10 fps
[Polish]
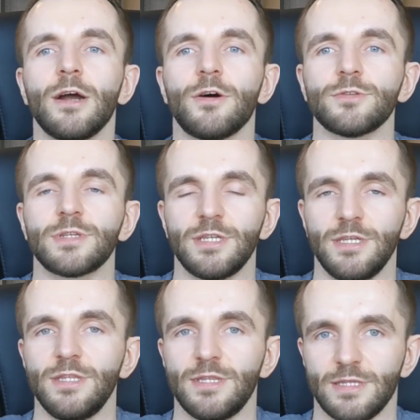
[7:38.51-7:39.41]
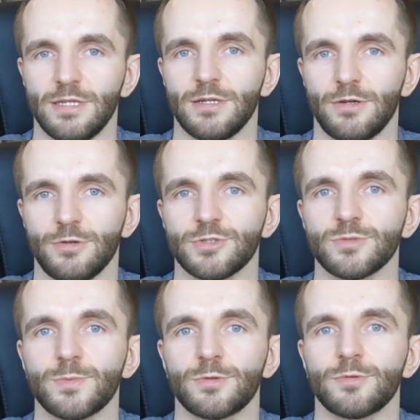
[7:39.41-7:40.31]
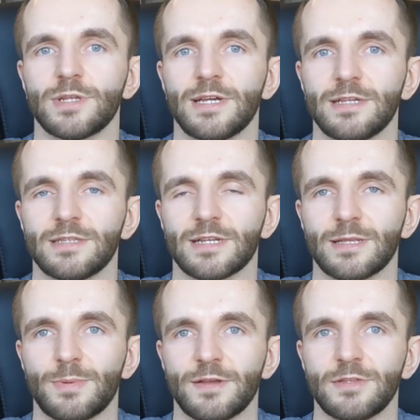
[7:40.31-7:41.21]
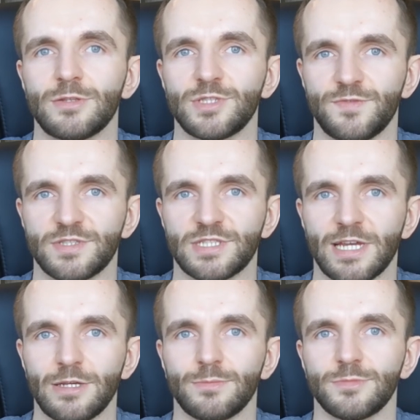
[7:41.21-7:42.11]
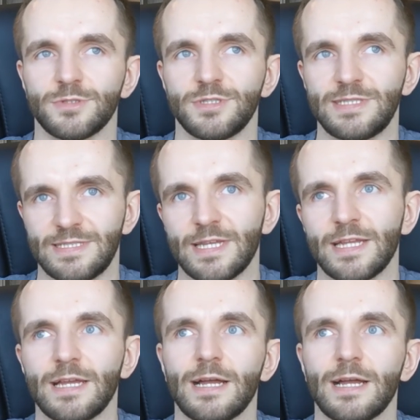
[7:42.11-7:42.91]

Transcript: od innych osób, które tak naprawdę doświadczają istnienia,